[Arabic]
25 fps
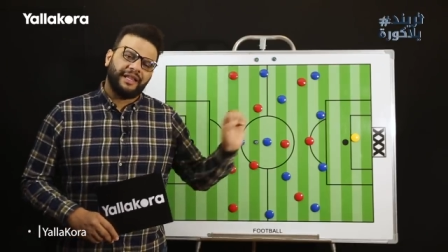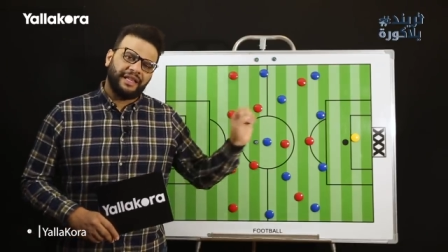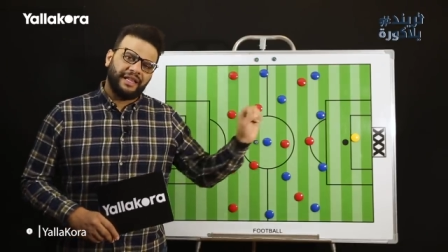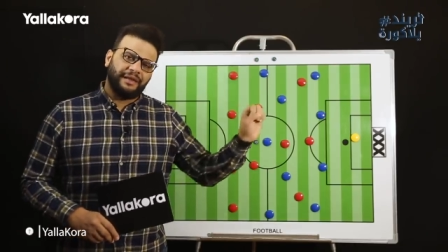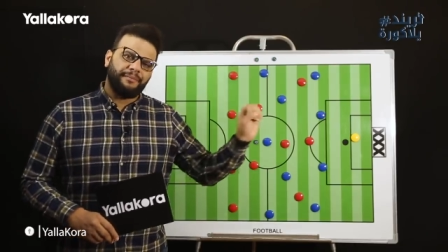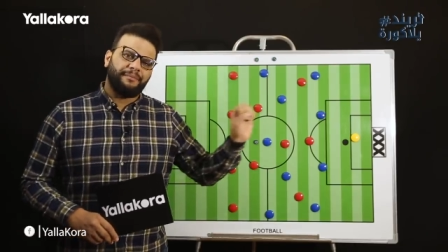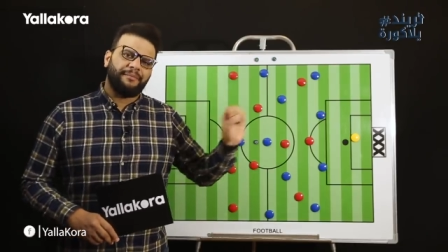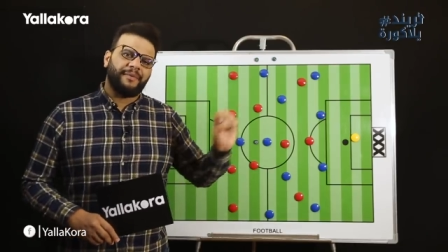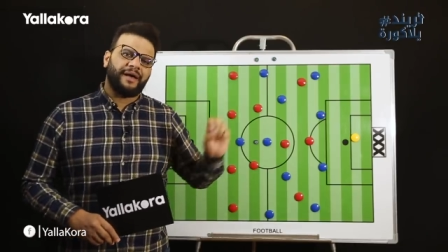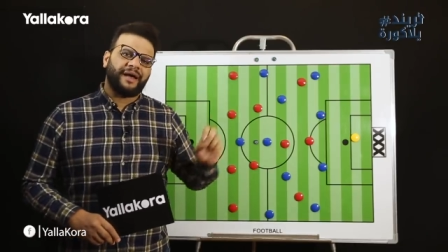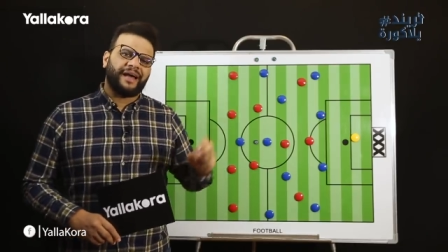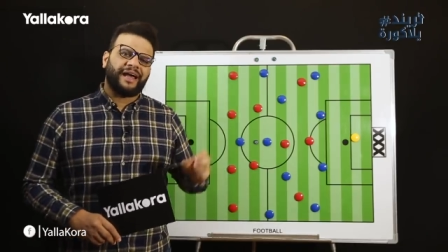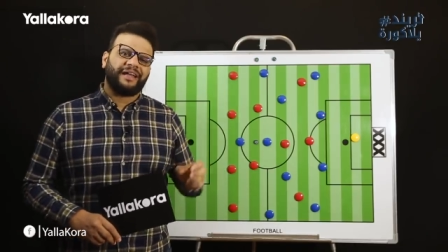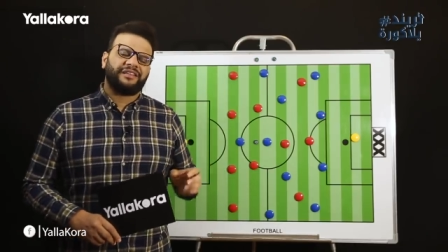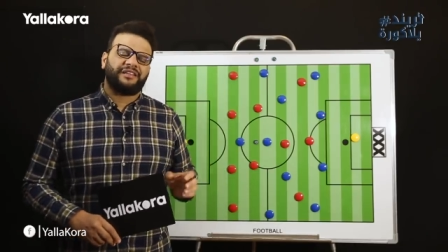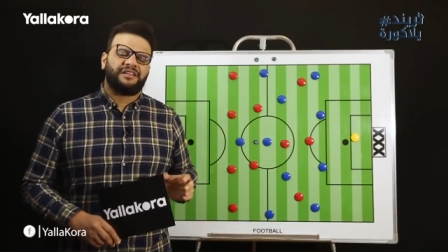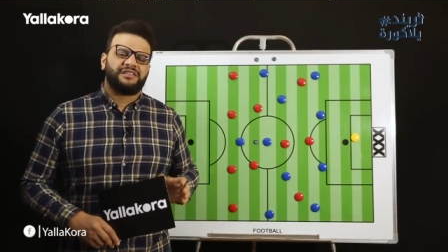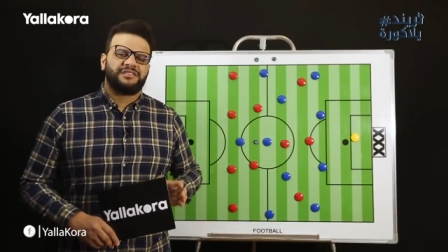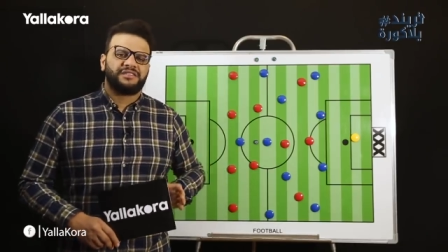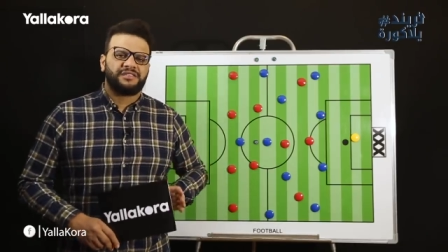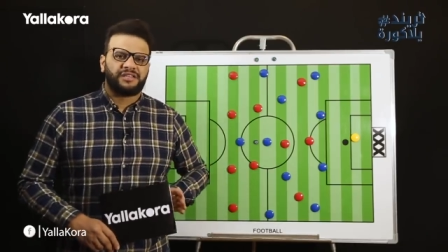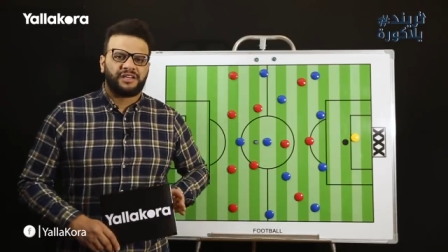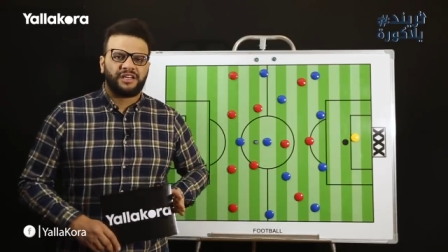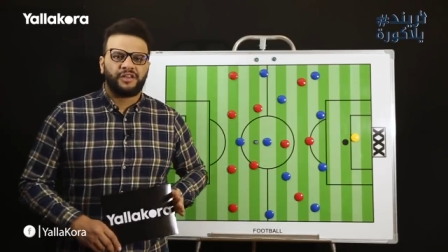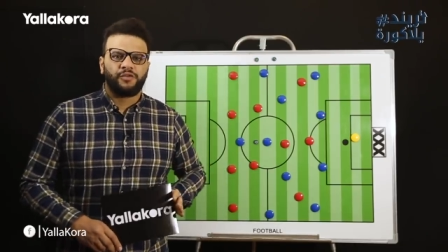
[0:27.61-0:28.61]
لما خد
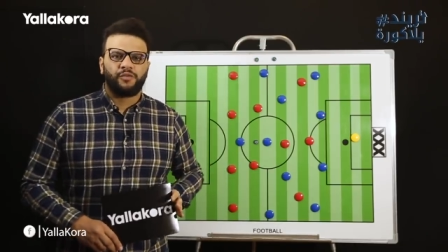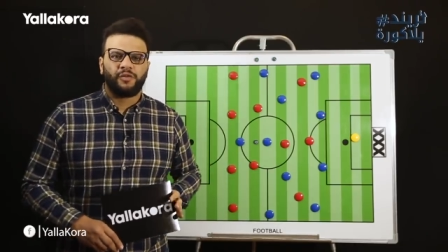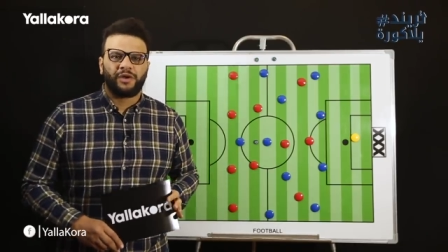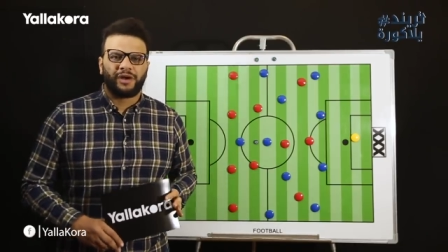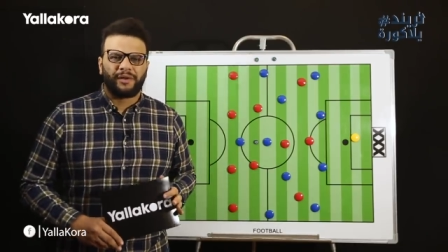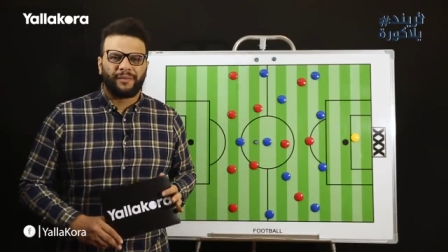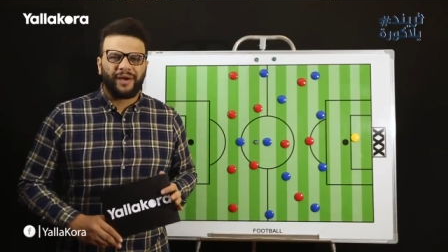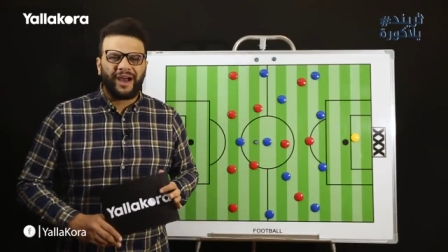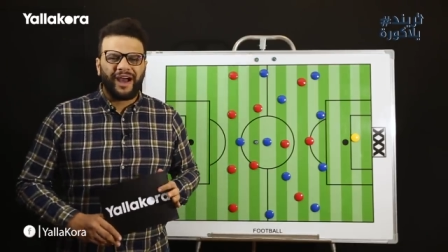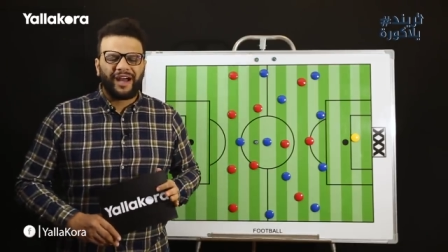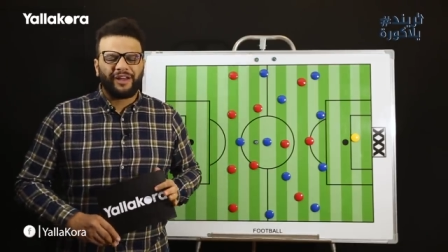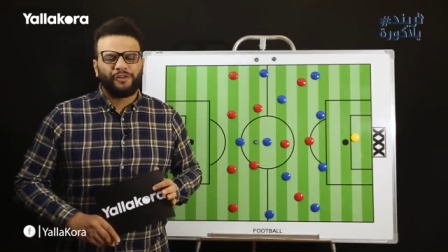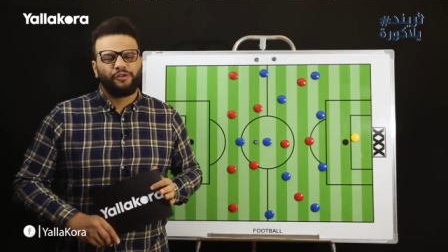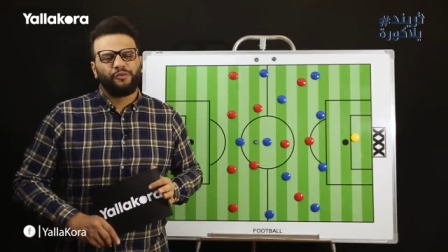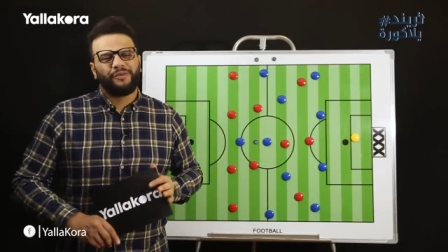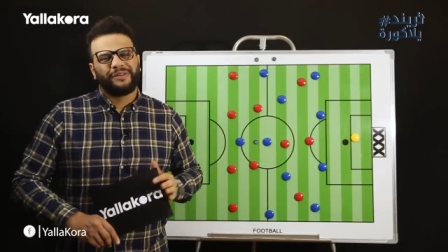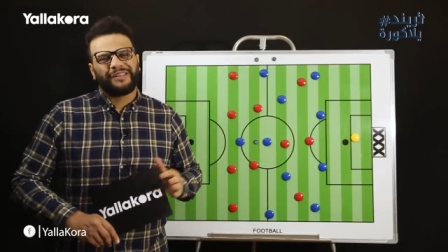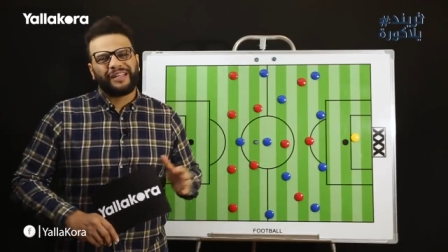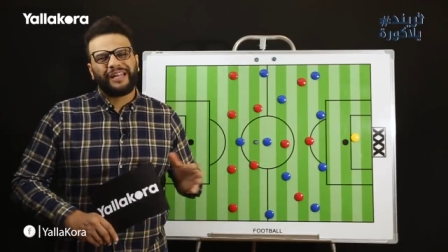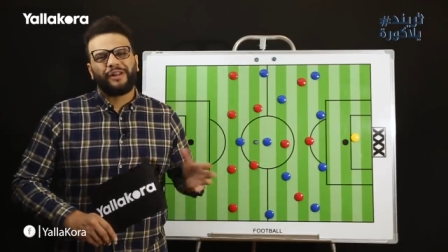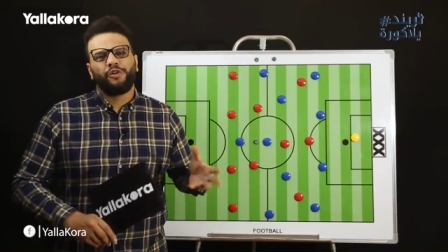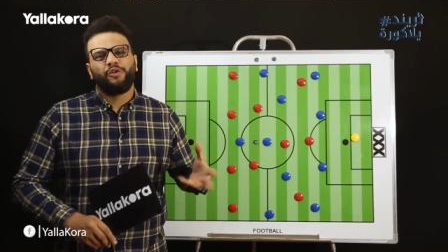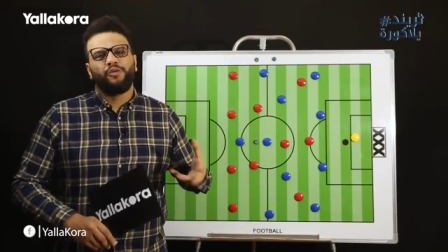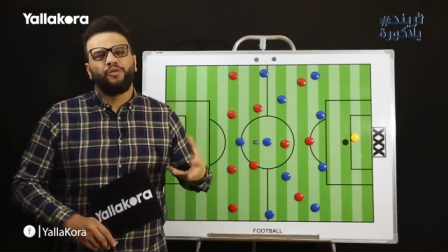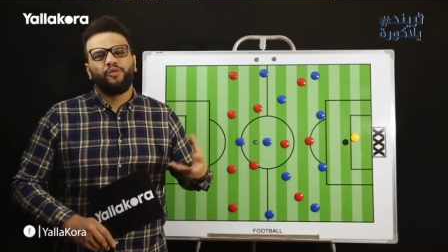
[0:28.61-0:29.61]
انذارين ورا بعض
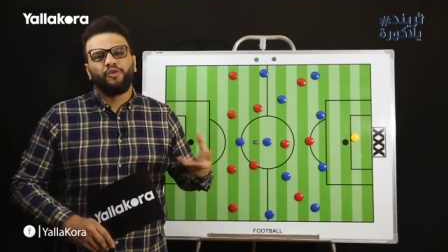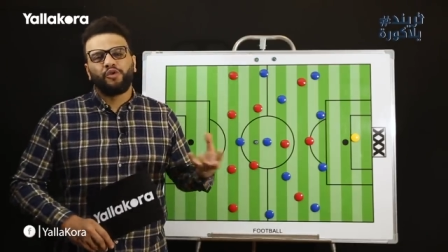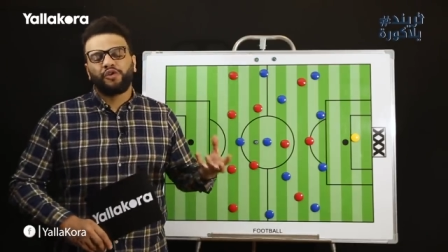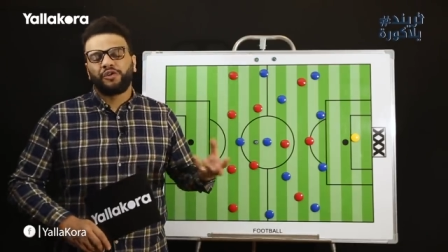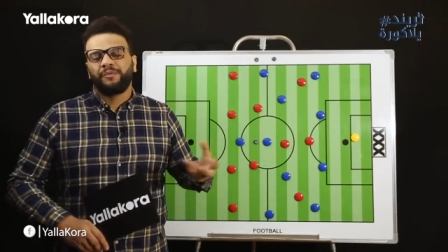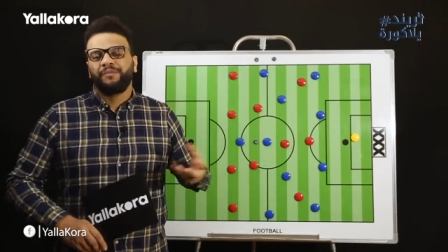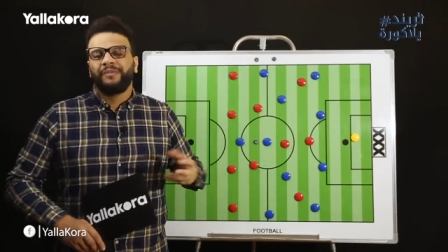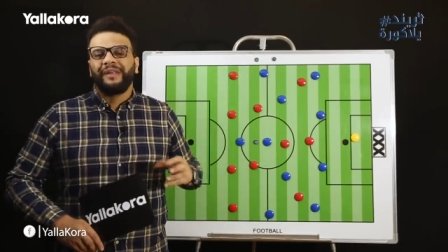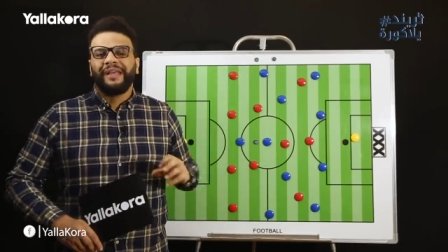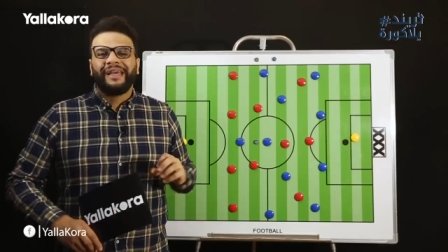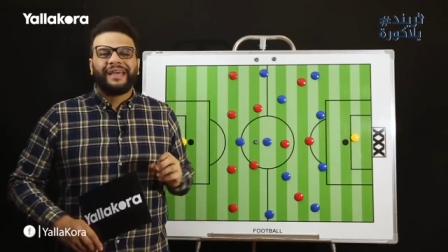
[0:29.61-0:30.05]
وبالتالي الامور